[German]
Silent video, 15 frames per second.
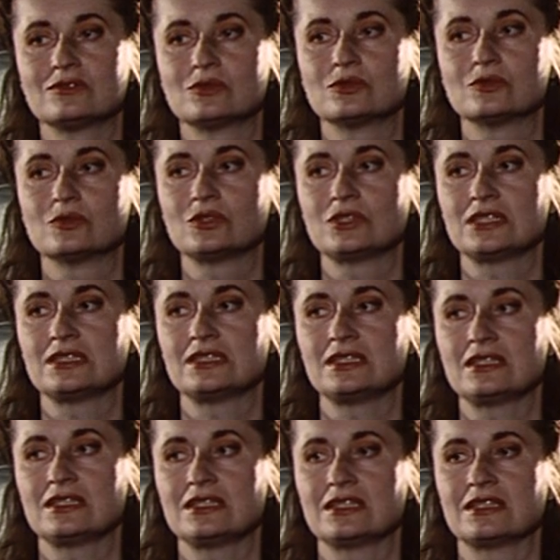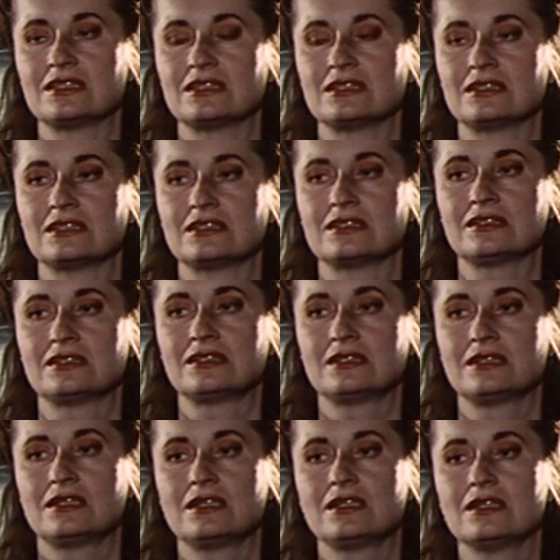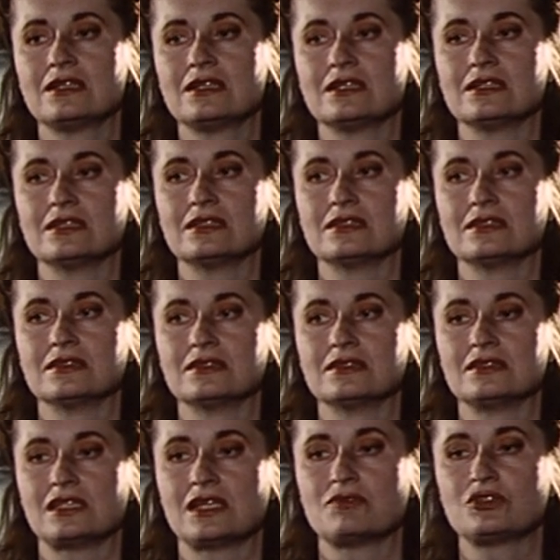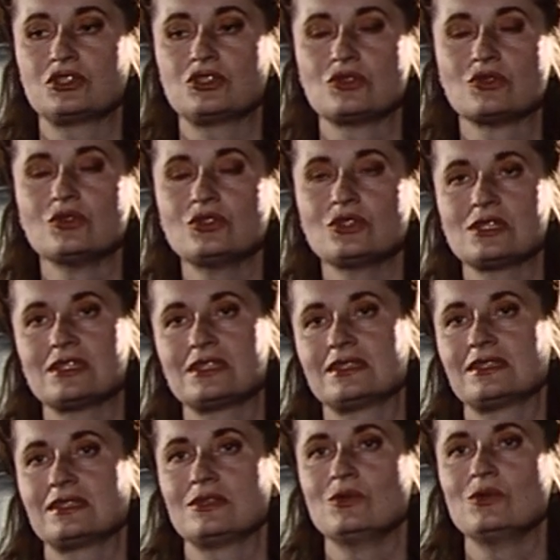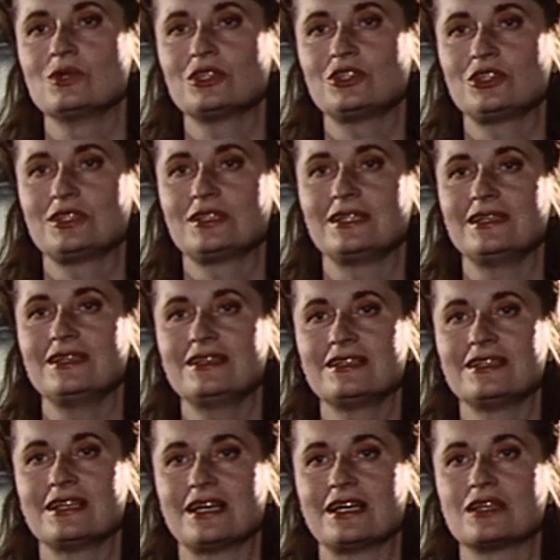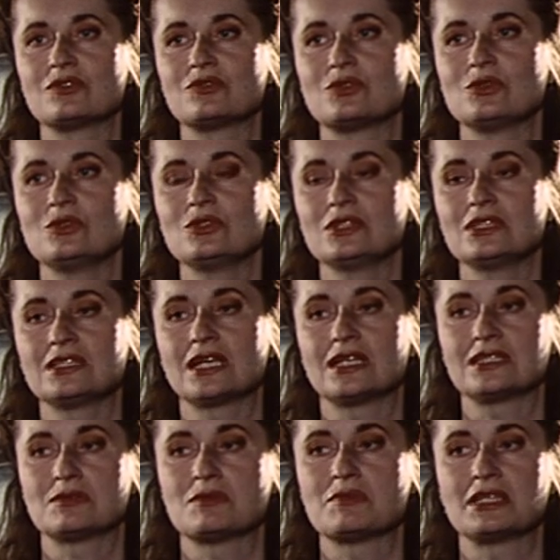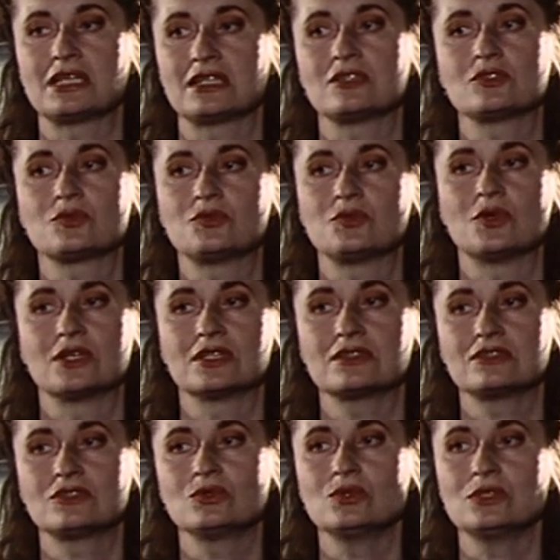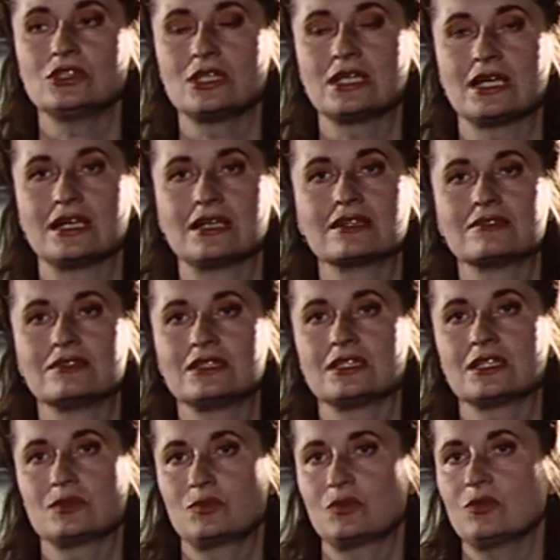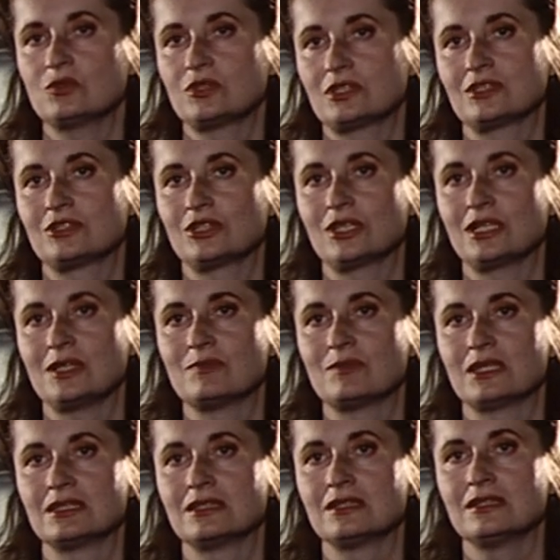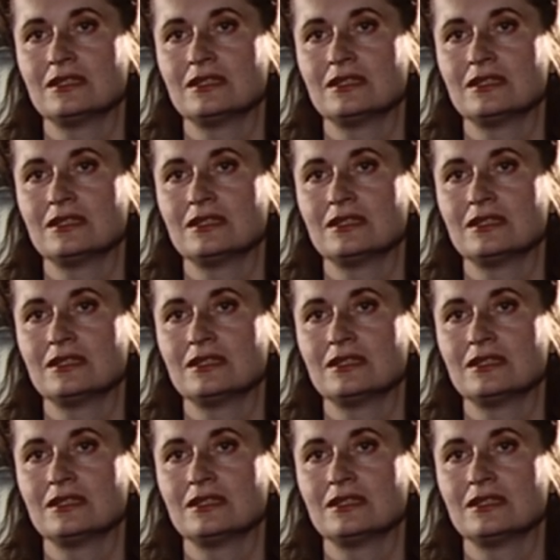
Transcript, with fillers: wo, sie sich in ein, in ein äh, sehr verschlüsseltes lyrisches Ich hineingeflüchtet hat, aber man hat sofort zugeschlagen, wie sie ihre Prosa geschrieben hat.